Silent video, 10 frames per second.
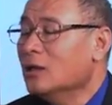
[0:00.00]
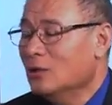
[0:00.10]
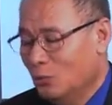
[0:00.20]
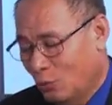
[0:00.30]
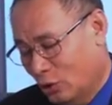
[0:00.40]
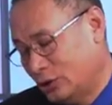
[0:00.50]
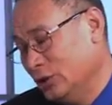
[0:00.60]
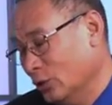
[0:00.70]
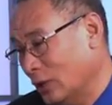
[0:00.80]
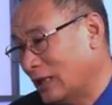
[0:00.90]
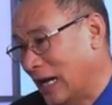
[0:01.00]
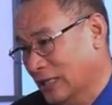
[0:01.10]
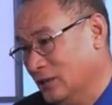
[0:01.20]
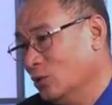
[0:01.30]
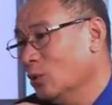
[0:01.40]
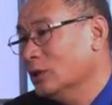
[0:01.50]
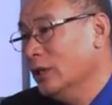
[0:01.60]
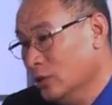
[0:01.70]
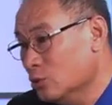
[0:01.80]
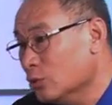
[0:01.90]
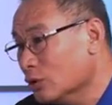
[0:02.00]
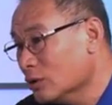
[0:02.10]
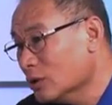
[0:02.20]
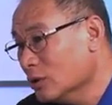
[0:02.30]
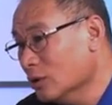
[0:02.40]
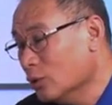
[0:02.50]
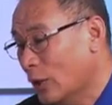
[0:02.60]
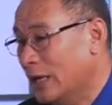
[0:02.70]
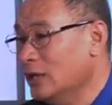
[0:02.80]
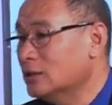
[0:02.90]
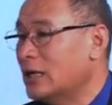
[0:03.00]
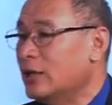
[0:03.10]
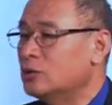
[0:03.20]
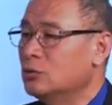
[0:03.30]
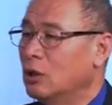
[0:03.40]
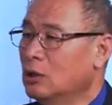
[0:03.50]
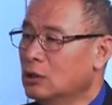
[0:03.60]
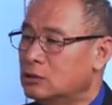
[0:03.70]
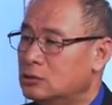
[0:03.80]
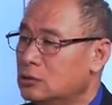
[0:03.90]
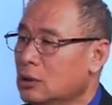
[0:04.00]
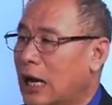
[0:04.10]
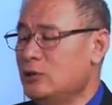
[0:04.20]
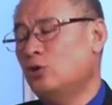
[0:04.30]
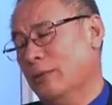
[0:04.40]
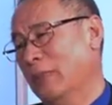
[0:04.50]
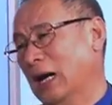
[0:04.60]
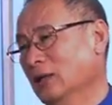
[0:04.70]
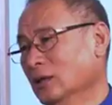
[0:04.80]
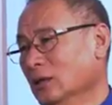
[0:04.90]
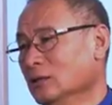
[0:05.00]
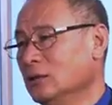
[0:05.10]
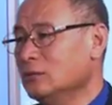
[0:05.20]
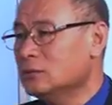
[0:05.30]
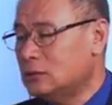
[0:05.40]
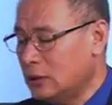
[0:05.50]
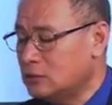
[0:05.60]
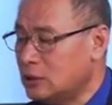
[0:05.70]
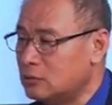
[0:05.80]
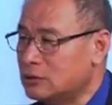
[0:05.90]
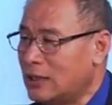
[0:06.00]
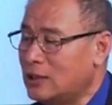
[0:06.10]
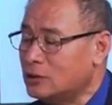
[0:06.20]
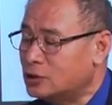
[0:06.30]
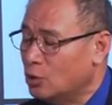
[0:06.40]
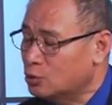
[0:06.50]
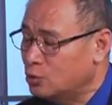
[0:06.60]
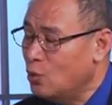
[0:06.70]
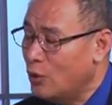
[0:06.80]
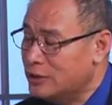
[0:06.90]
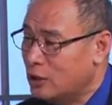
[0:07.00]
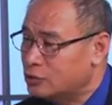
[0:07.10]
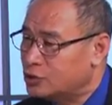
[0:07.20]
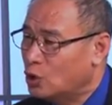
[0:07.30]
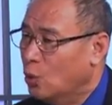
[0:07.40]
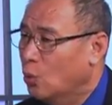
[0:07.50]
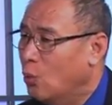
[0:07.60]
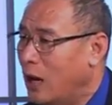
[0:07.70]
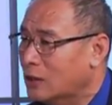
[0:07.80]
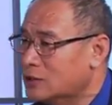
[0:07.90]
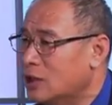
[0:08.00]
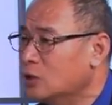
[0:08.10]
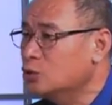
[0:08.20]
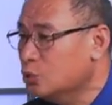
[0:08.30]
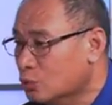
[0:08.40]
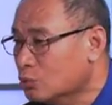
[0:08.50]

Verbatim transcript: 我是有点感激我的邻居。原因是在于说安全了，安全嘛。对，这就大家中国人叫守望相助。